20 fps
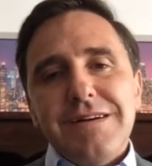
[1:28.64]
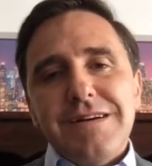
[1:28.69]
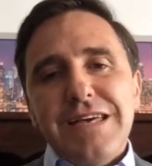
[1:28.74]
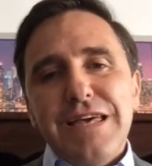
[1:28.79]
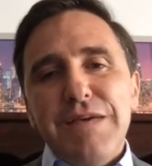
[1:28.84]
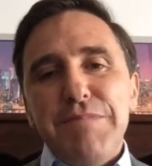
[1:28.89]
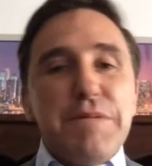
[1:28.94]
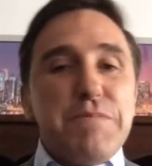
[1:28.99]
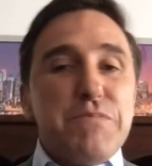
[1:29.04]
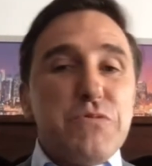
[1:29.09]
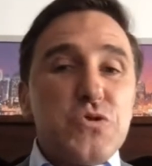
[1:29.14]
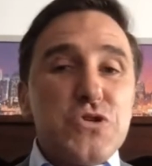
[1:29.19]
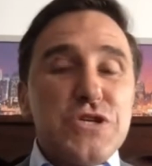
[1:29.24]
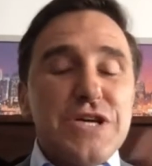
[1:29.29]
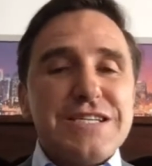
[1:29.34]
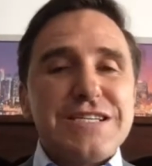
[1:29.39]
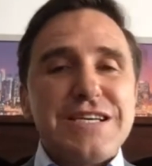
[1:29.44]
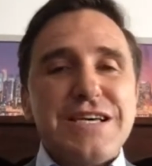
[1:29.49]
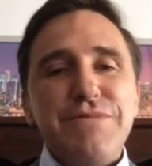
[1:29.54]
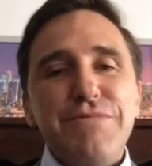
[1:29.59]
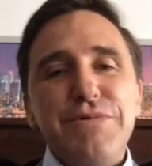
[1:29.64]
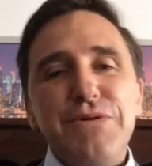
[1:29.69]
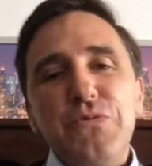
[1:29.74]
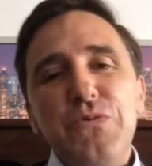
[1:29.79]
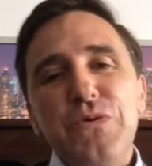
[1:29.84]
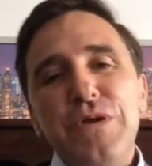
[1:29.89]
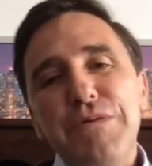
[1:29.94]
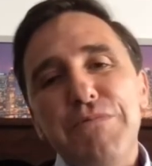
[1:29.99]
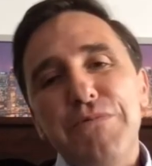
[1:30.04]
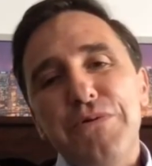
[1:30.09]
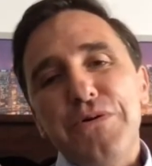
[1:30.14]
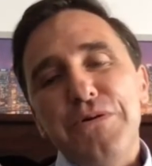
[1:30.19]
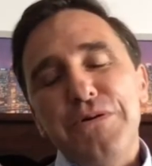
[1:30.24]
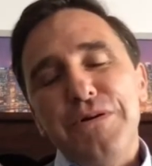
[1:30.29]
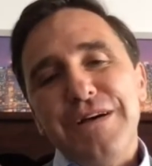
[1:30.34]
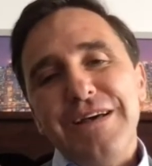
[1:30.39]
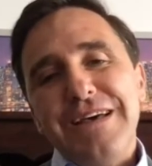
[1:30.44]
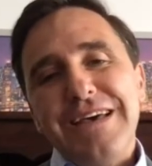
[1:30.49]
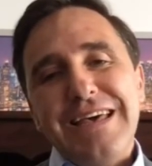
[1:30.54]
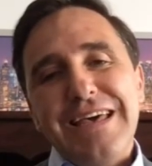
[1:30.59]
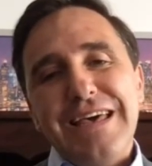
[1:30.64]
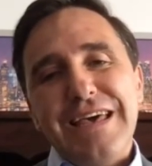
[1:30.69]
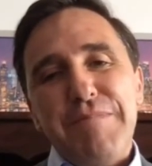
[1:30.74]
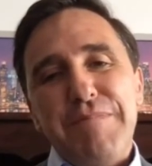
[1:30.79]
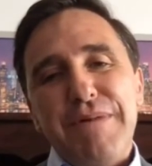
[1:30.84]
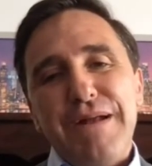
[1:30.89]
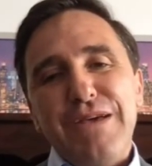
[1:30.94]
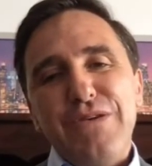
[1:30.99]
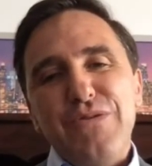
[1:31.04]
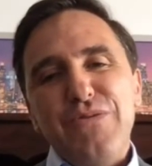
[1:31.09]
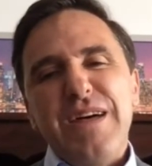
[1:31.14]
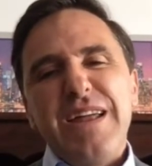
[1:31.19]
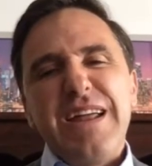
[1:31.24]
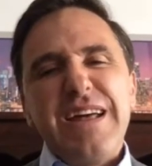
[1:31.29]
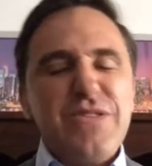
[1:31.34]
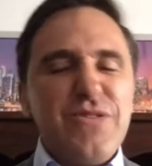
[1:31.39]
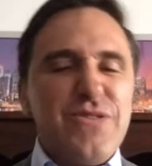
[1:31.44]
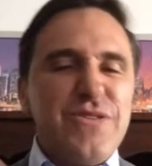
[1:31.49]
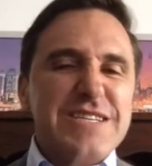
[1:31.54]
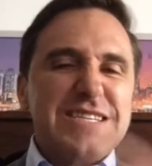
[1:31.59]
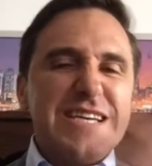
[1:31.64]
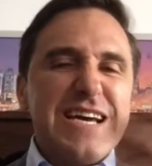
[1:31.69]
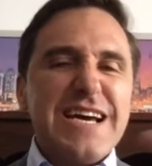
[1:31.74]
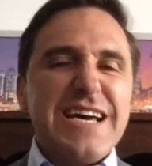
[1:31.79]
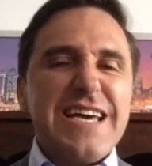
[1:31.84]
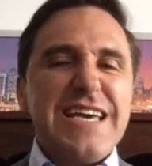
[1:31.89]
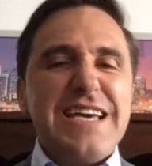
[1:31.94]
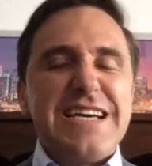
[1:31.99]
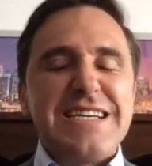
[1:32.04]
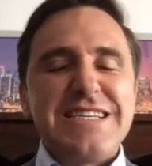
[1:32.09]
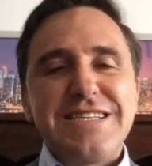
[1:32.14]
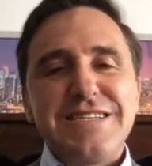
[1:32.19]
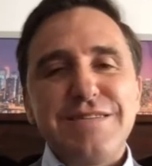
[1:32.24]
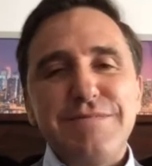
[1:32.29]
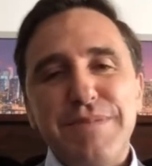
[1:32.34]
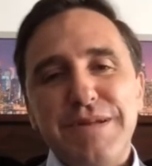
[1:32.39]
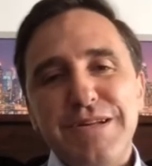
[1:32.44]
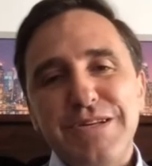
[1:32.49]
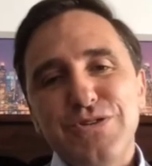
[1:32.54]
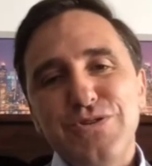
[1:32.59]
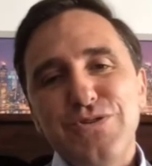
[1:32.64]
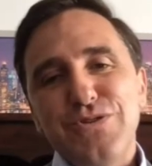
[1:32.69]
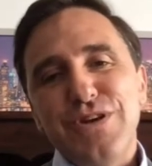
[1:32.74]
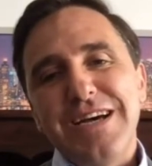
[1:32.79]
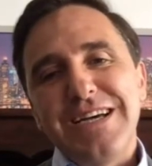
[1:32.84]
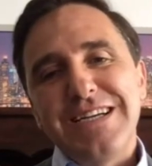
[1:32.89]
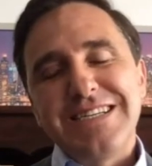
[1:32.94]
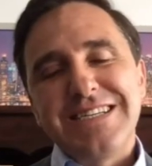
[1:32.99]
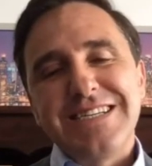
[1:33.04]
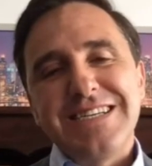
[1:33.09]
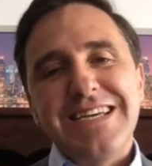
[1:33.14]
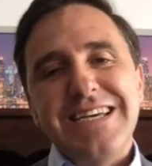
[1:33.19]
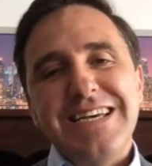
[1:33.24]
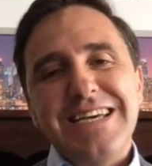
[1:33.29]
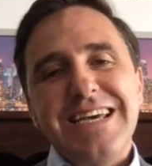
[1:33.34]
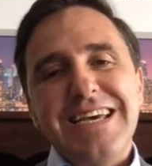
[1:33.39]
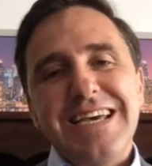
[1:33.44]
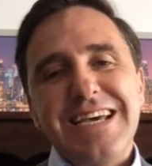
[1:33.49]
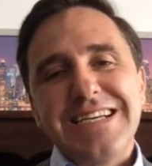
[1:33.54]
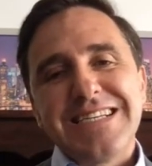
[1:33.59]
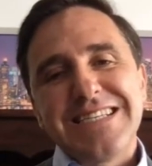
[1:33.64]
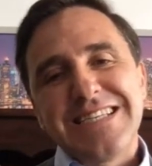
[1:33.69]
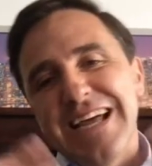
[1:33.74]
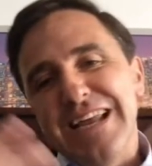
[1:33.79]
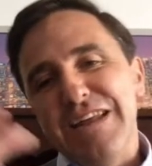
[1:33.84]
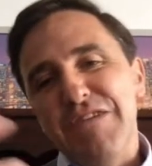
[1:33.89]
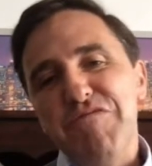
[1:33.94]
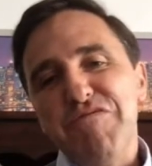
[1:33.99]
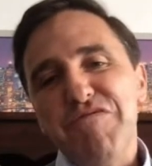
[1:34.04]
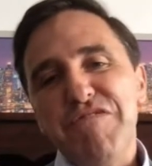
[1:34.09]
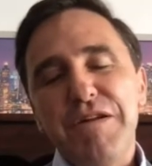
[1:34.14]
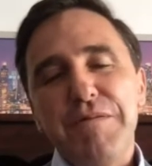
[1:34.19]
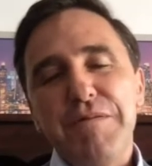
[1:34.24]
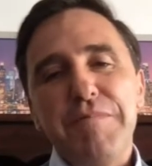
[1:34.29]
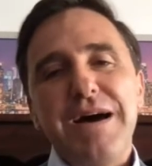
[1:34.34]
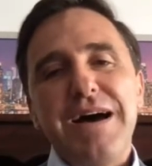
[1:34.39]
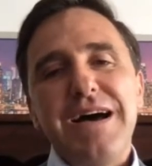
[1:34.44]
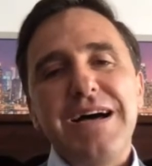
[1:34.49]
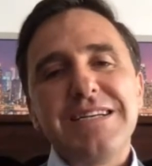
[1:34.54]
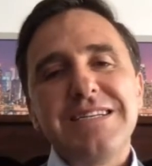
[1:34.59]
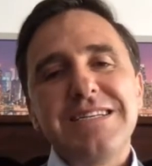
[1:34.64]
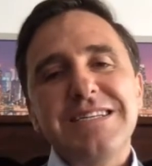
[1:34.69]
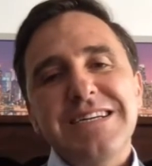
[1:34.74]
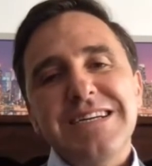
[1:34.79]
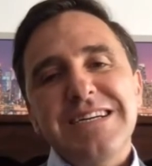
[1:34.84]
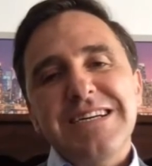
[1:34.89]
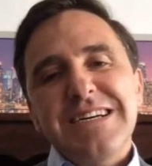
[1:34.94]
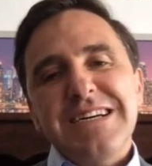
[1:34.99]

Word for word: Y me puse a escribir un libro eh, para ayudar a todas aquellas personas eh, que están enfermas,